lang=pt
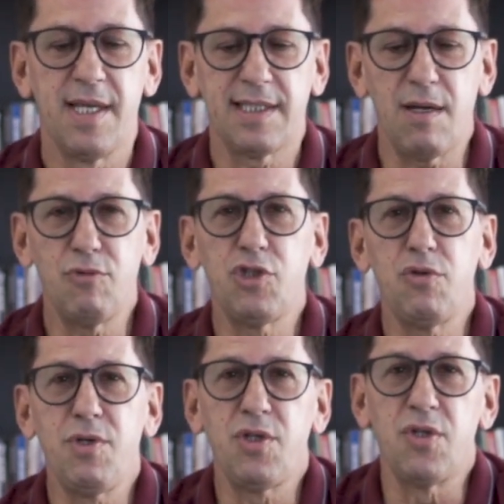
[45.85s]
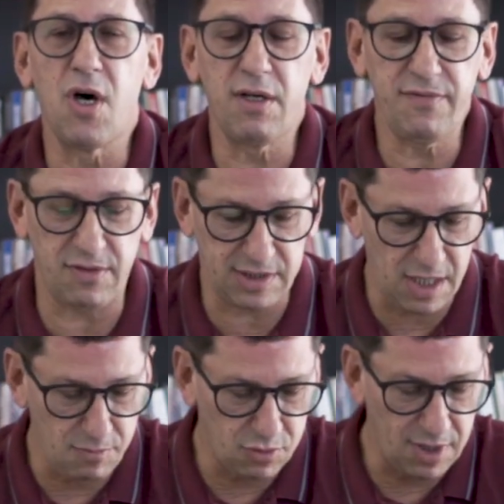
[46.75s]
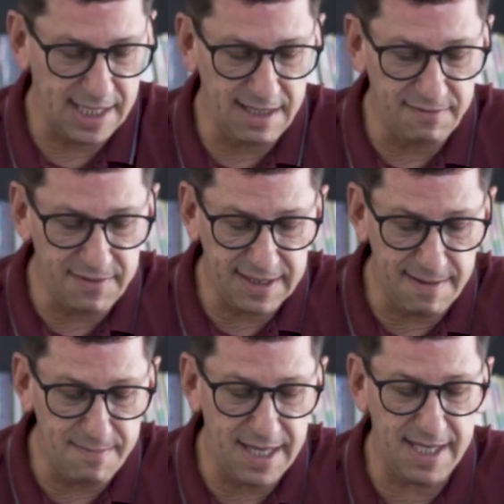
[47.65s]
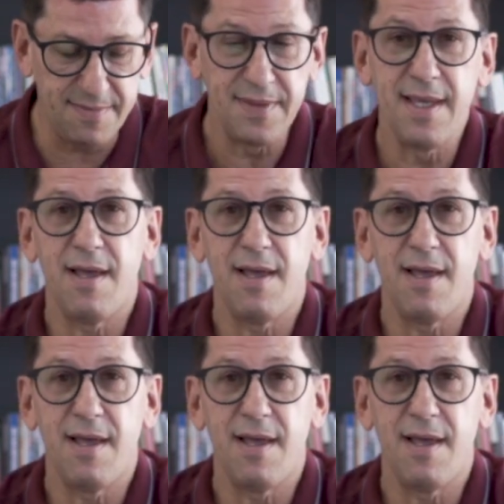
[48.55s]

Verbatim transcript: Salmo de número 9 é um salmo do rei Davi também.